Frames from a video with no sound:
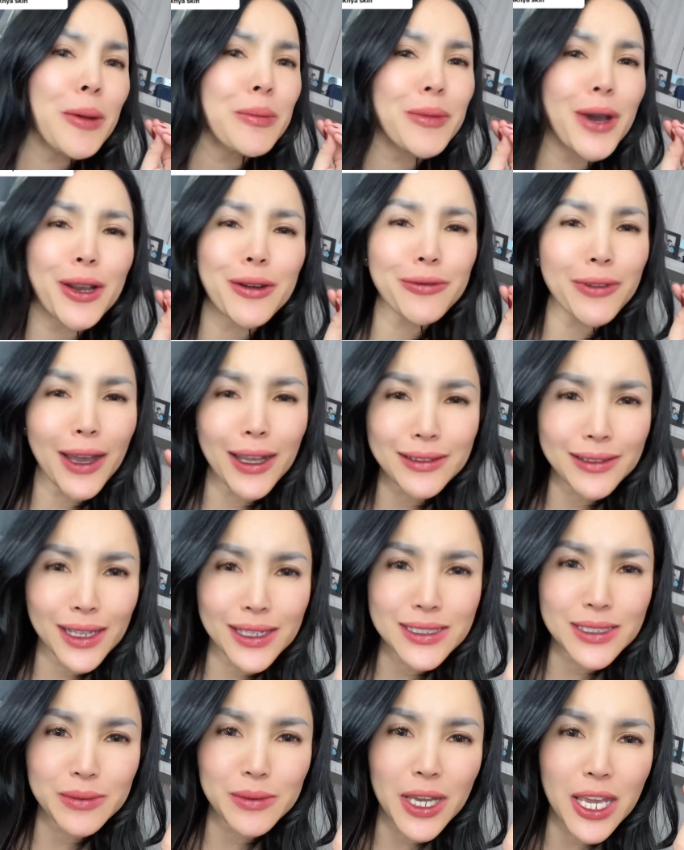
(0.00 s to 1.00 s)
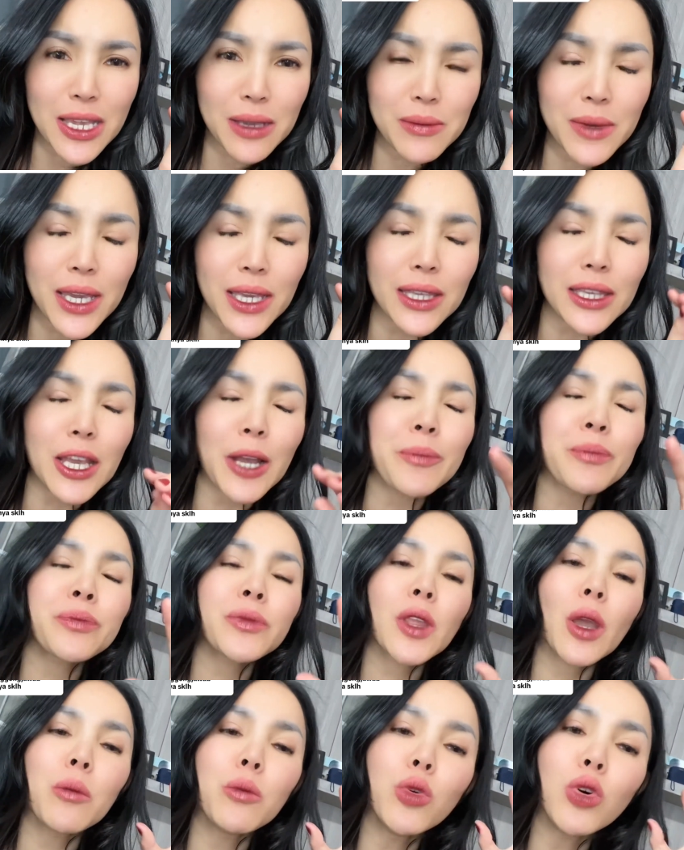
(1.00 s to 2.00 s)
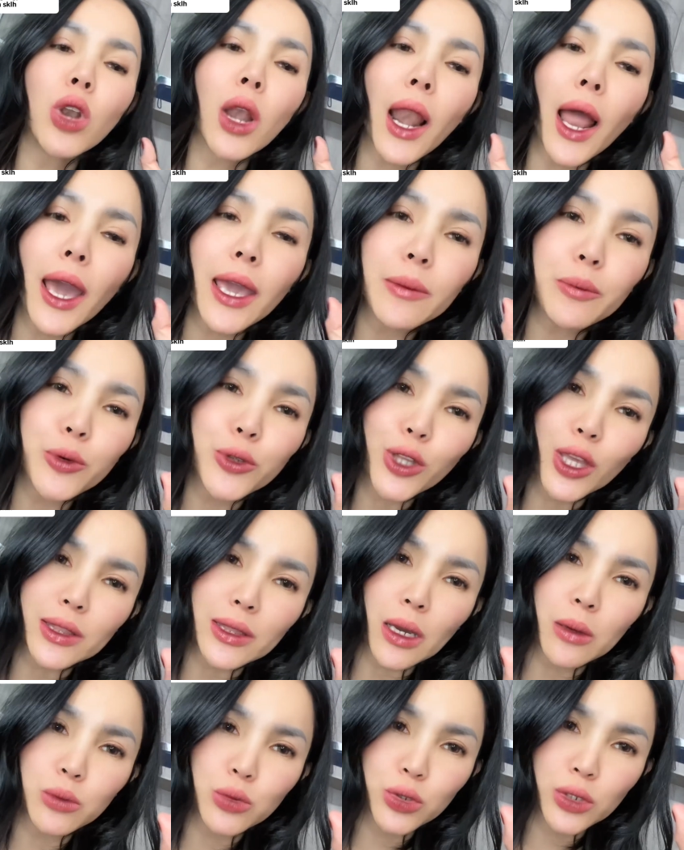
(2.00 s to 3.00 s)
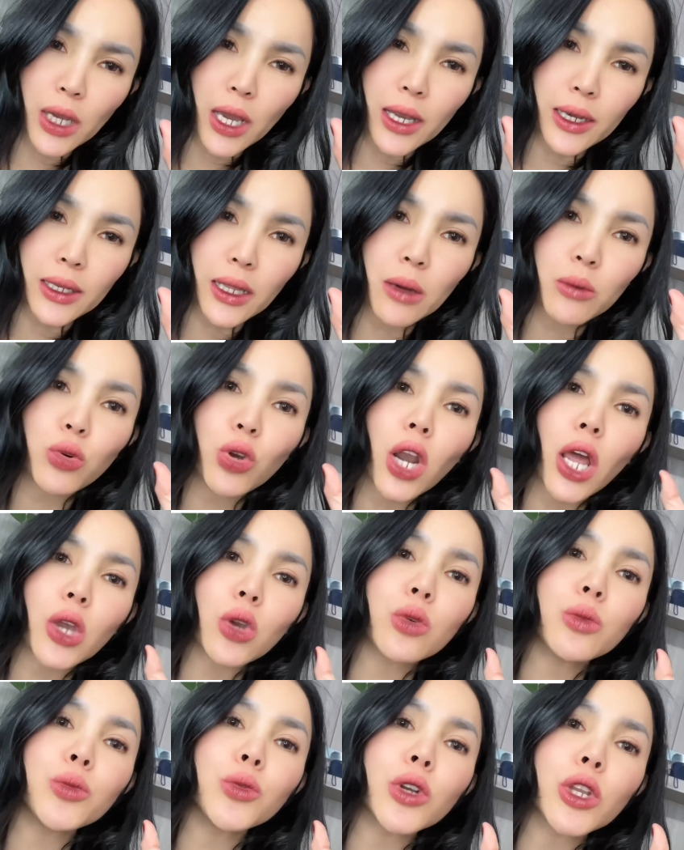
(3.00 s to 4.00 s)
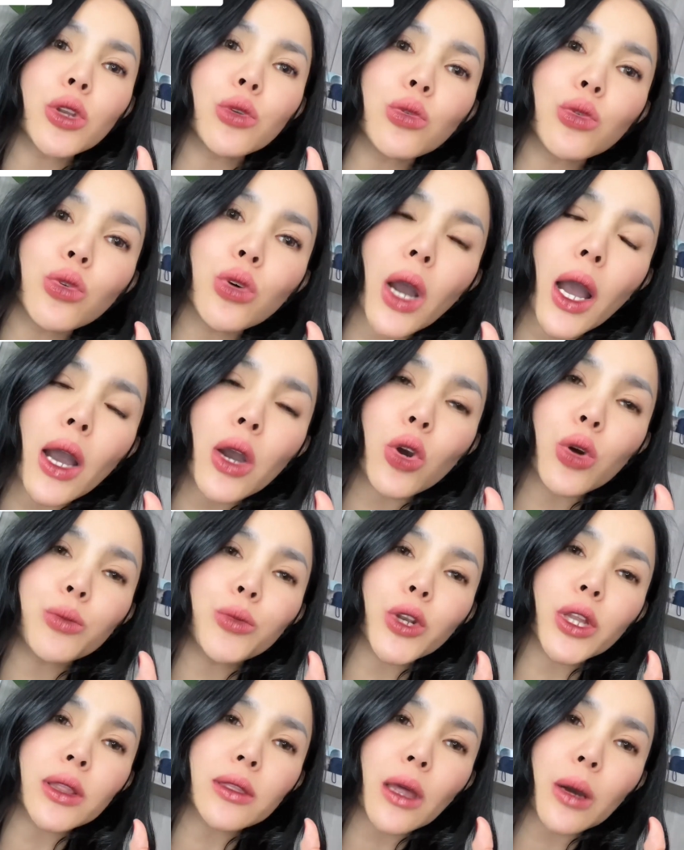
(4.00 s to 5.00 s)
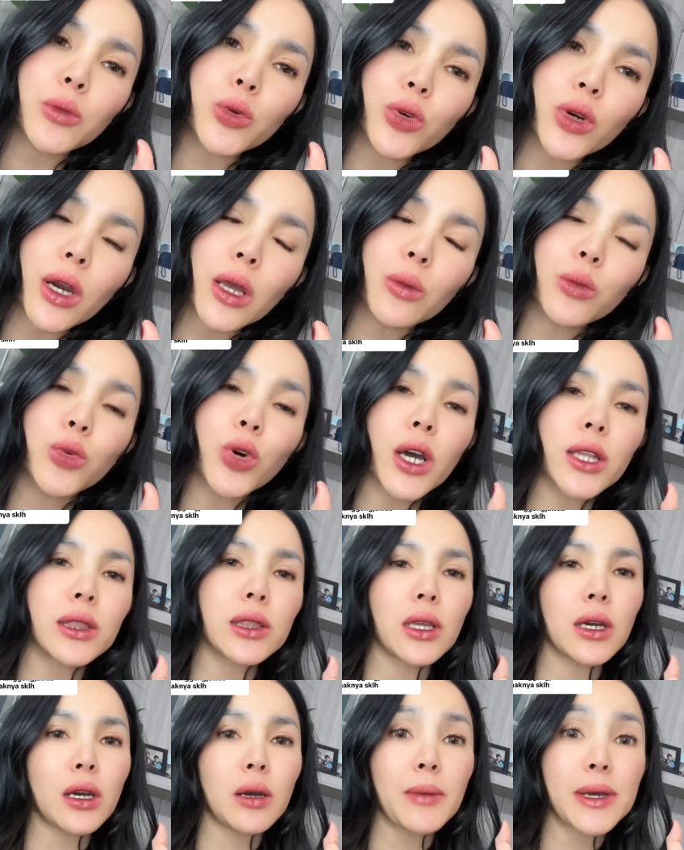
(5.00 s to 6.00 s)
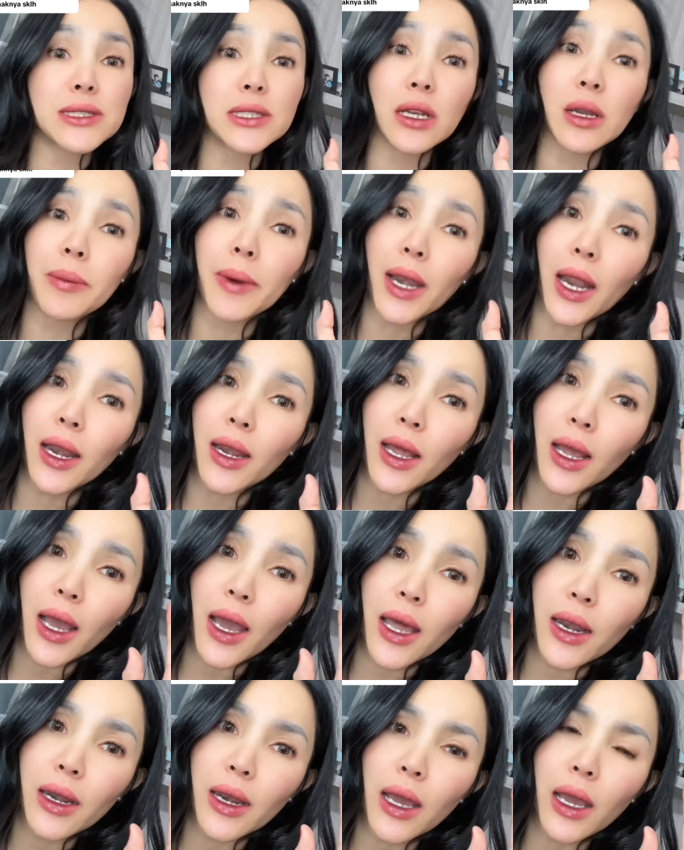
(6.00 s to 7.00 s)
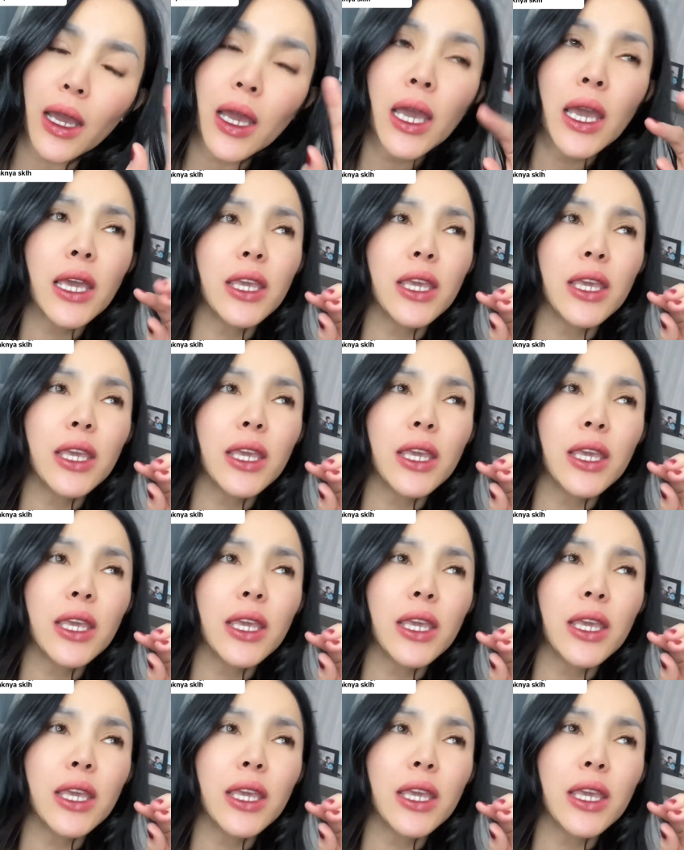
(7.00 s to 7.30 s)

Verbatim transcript: manfaatkan sebaik-baiknya mulai punya tabungan ya mulai kumpulin uang kumpulin tabungan buat uh, masa depan anak-anak